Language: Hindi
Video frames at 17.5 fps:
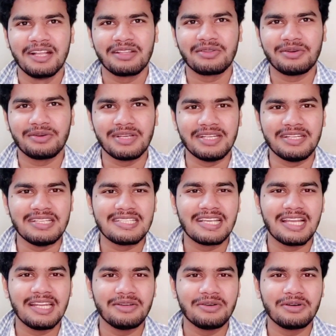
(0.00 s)
तो
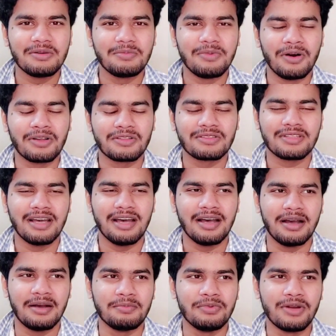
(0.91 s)
इनिशियली वो बहुत
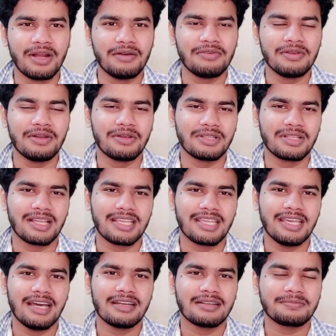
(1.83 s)
बुरा फील होता था
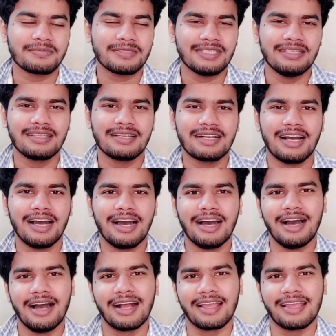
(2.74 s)
कि यार
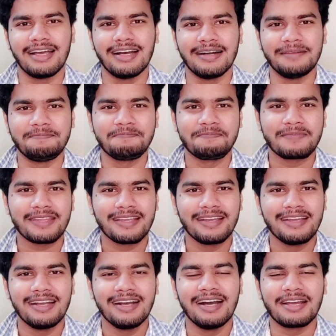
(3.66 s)
कहाँ आ गया
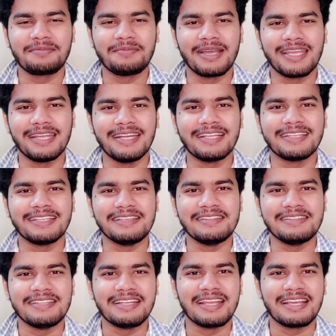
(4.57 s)
हर महीने
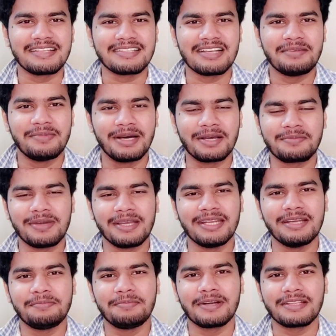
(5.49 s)
तीन तीन एग्ज़ाम हर
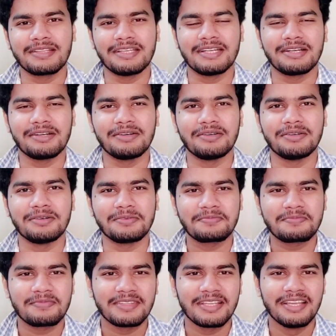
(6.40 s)
महीने पढ़ते रहो
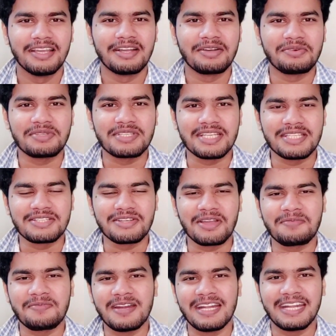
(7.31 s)
कुछ
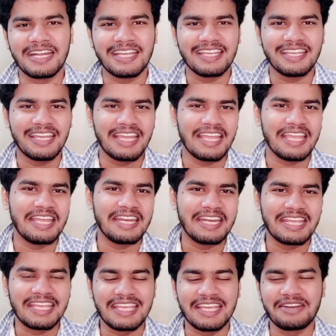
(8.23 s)
एन्जॉयमेंट नहीं है ये
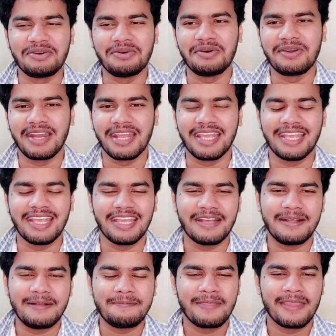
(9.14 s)
नहीं है वो नहीं
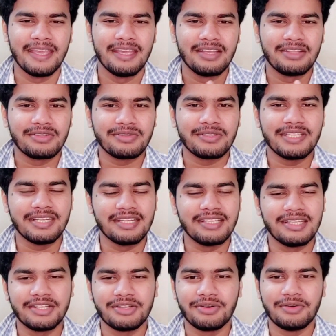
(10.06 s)
है तो
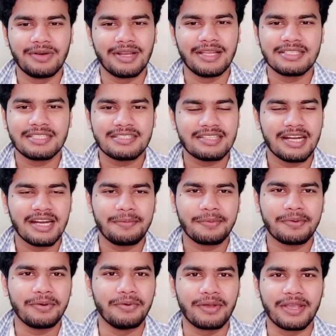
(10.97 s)
धीरे धीरे वो वाला चीज़
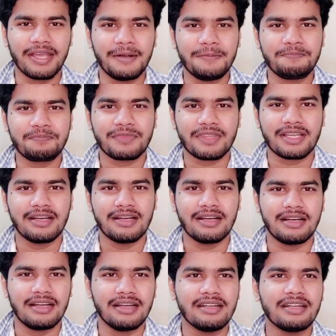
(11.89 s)
अडाप्ट हो गया
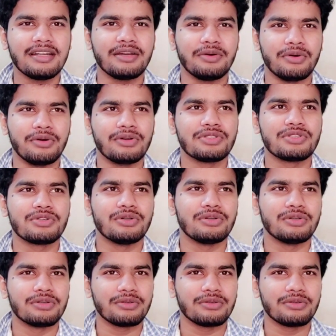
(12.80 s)
एंड वो जो